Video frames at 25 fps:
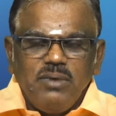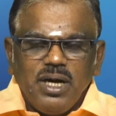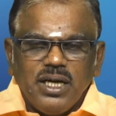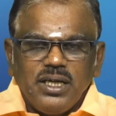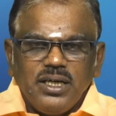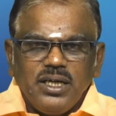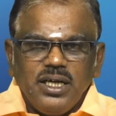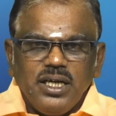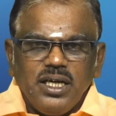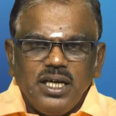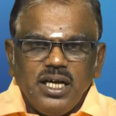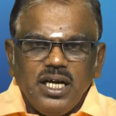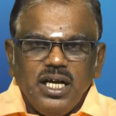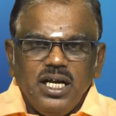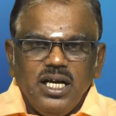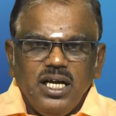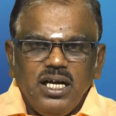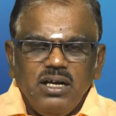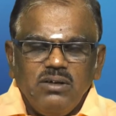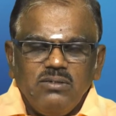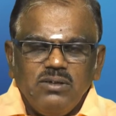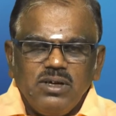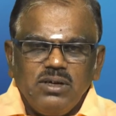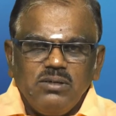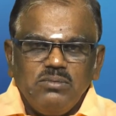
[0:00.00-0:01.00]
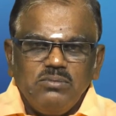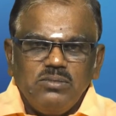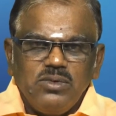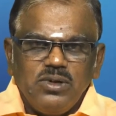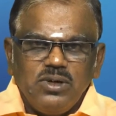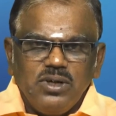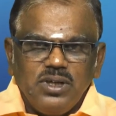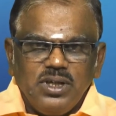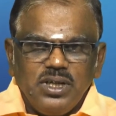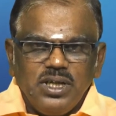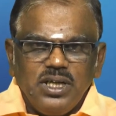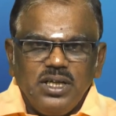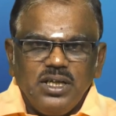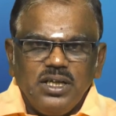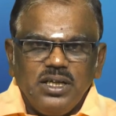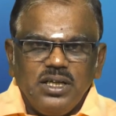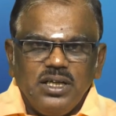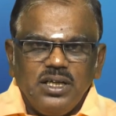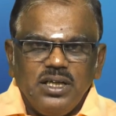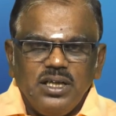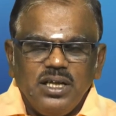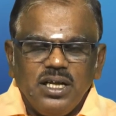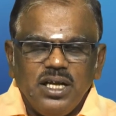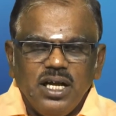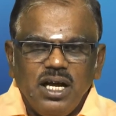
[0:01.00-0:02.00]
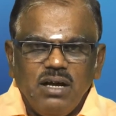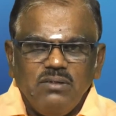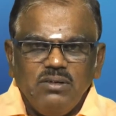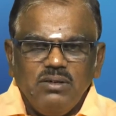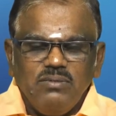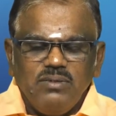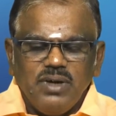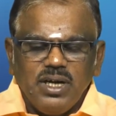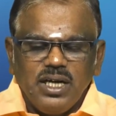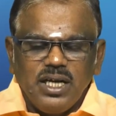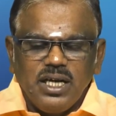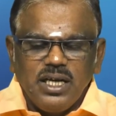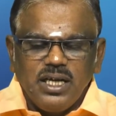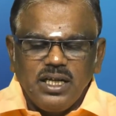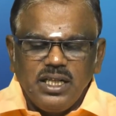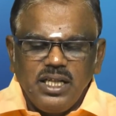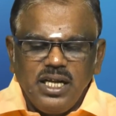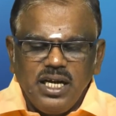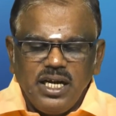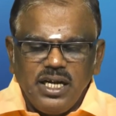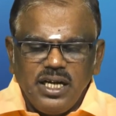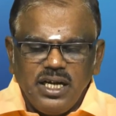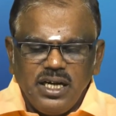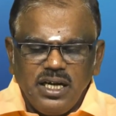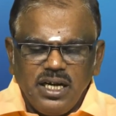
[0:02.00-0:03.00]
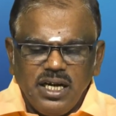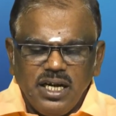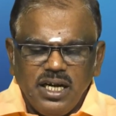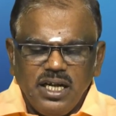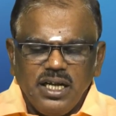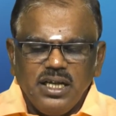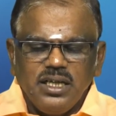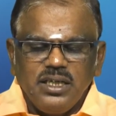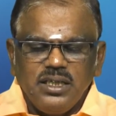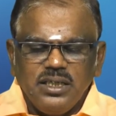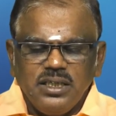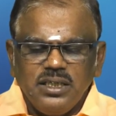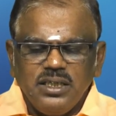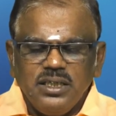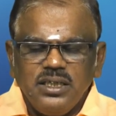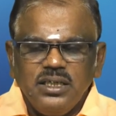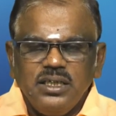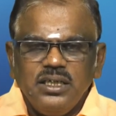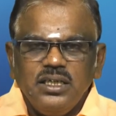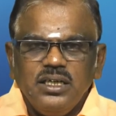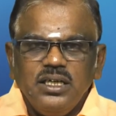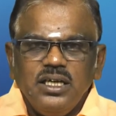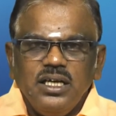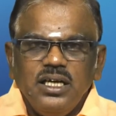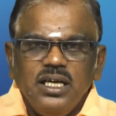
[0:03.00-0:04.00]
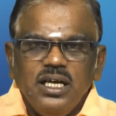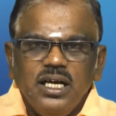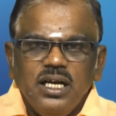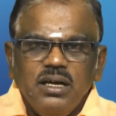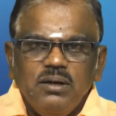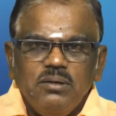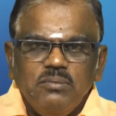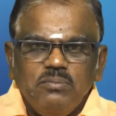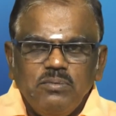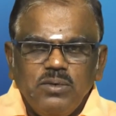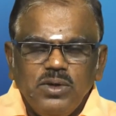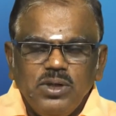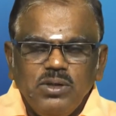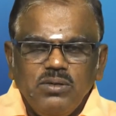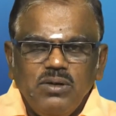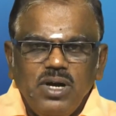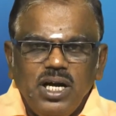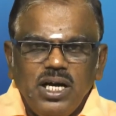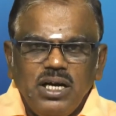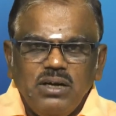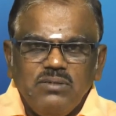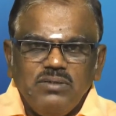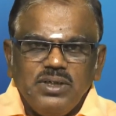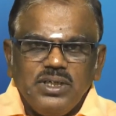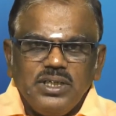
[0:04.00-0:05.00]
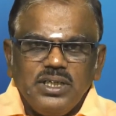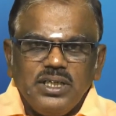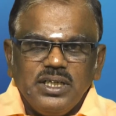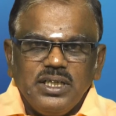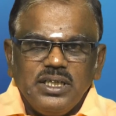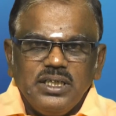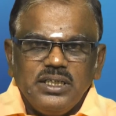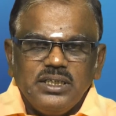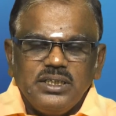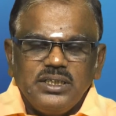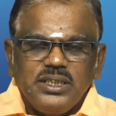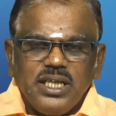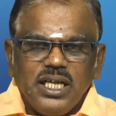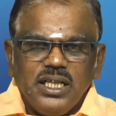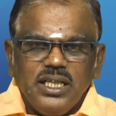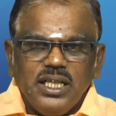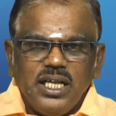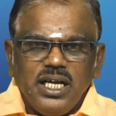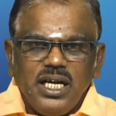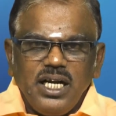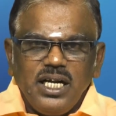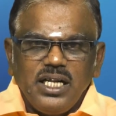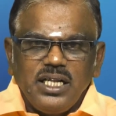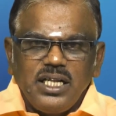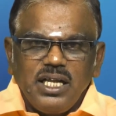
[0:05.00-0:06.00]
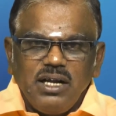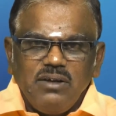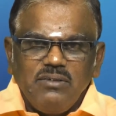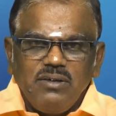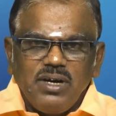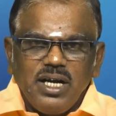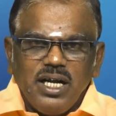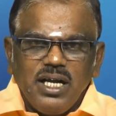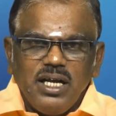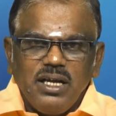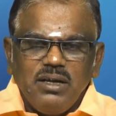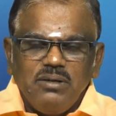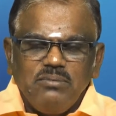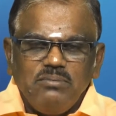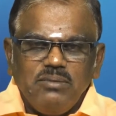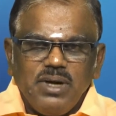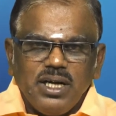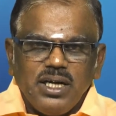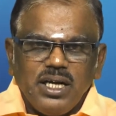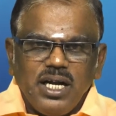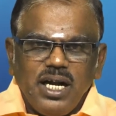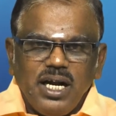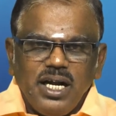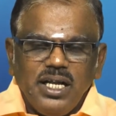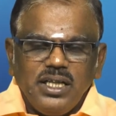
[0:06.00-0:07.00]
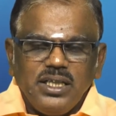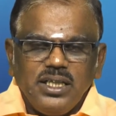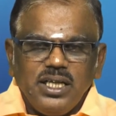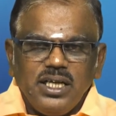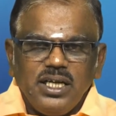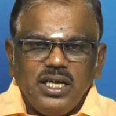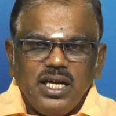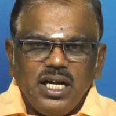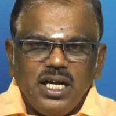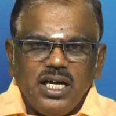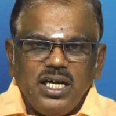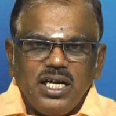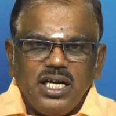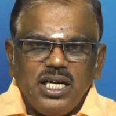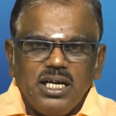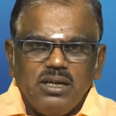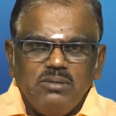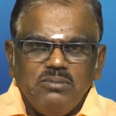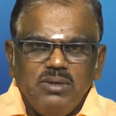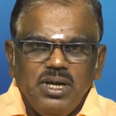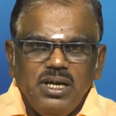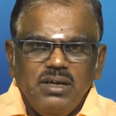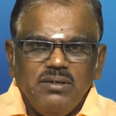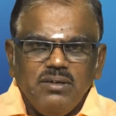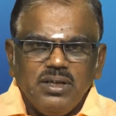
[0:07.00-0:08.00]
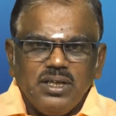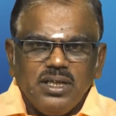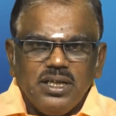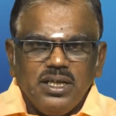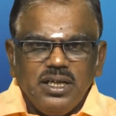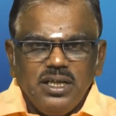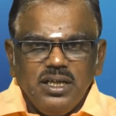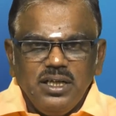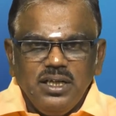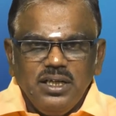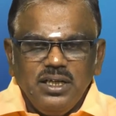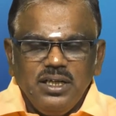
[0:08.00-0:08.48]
மற்ற கிரகங்கள் வரும் பொழுது அவை வக்ரகதி அடைகின்றன பொதுவாக வந்து சந்திரனை தவிர மற்ற அனைத்து கிரகங்களுமே வந்து